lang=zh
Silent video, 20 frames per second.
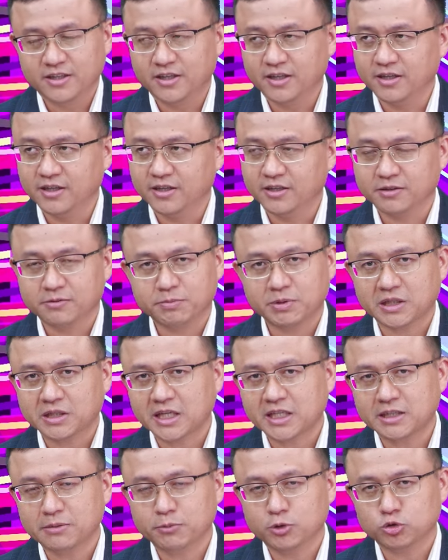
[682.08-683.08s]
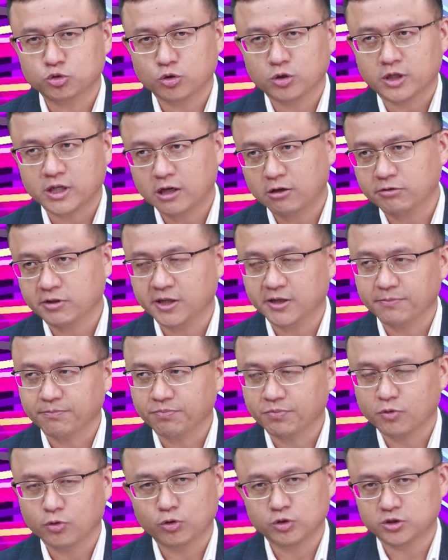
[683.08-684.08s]
呃，不知道大家有没有坐过高铁，
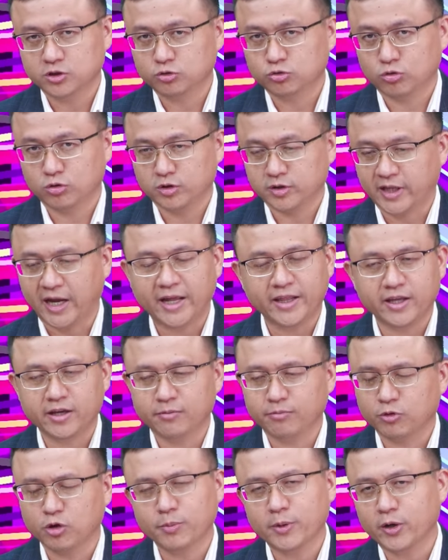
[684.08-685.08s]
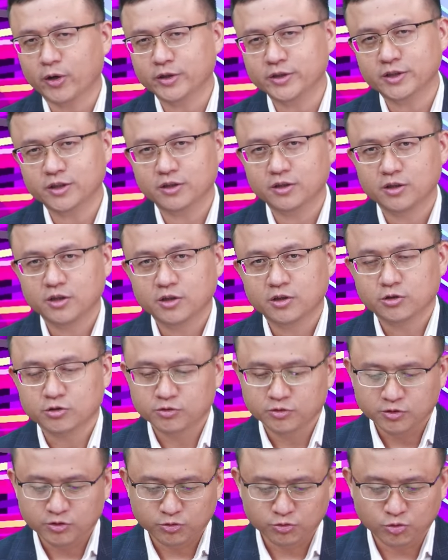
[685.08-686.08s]
或是坐过台铁都没关系。
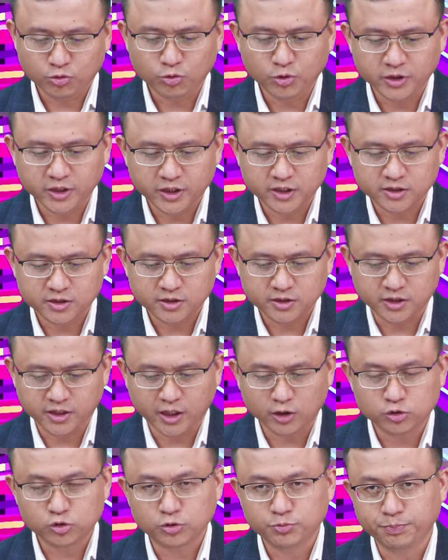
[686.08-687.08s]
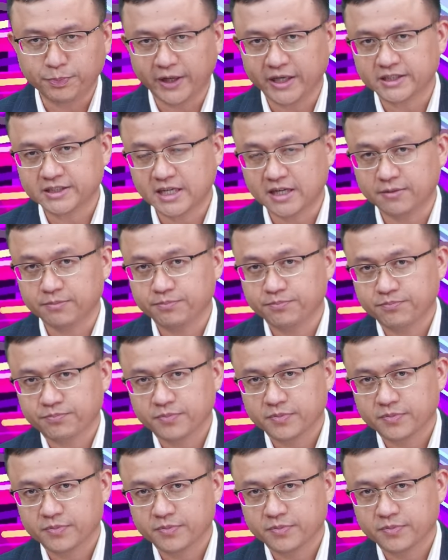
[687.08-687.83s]
如果你你要去北上。